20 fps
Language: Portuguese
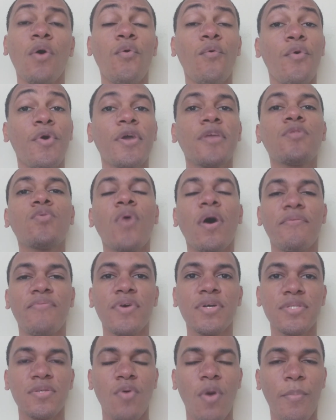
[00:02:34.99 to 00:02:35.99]
8
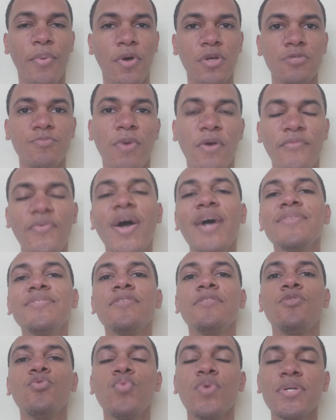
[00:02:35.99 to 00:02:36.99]
avançam à próxima
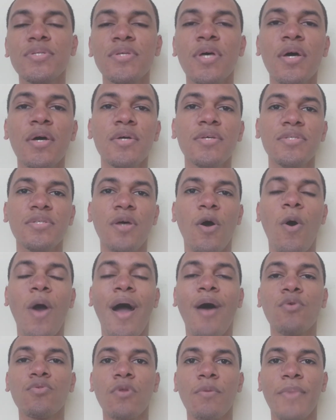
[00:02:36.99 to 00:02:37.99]
fase, duas são
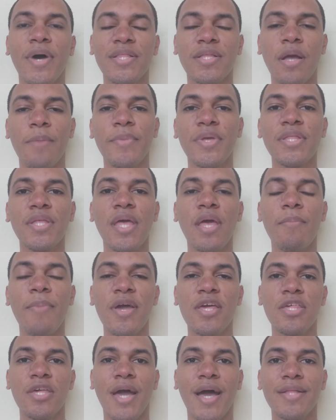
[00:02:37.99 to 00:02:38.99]
automaticamente
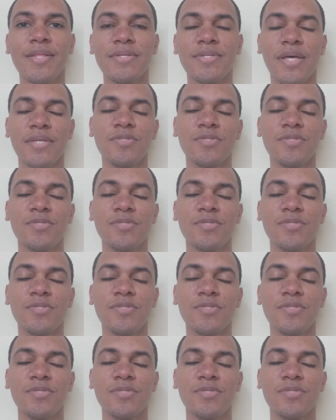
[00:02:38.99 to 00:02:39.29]
rebaixadas,